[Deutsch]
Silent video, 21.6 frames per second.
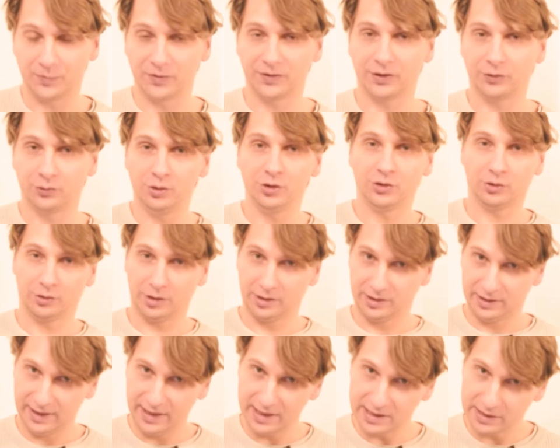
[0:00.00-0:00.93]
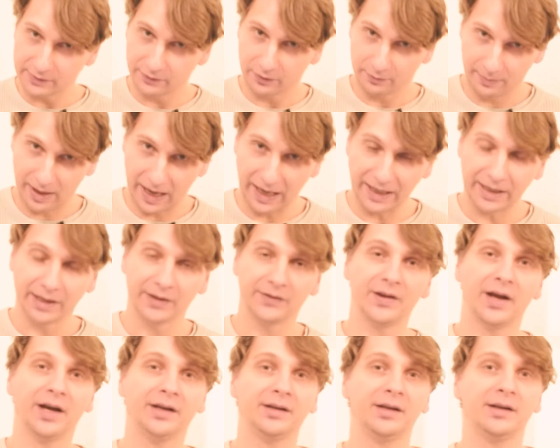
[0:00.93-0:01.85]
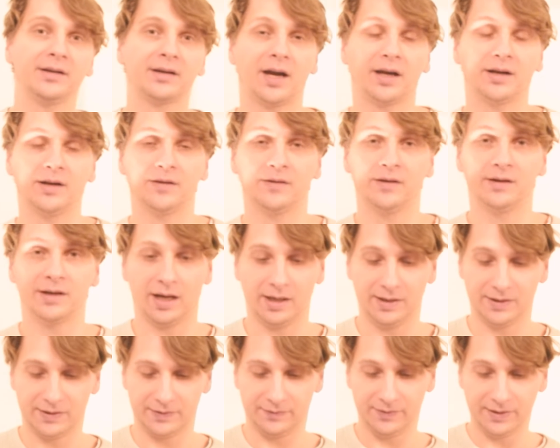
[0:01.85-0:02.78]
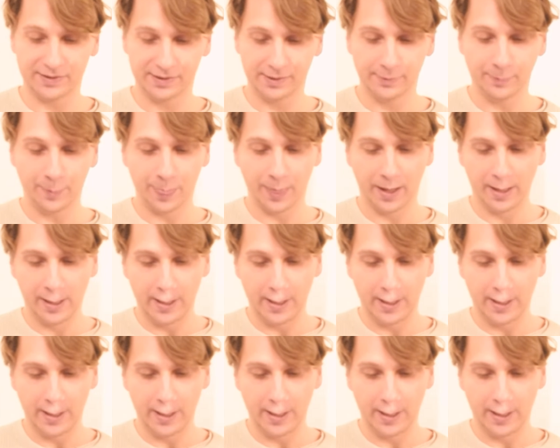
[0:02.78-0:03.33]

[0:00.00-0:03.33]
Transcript: Das ist natürlich nur eine These von meiner Seite, ich kann jetzt nicht alles wissen,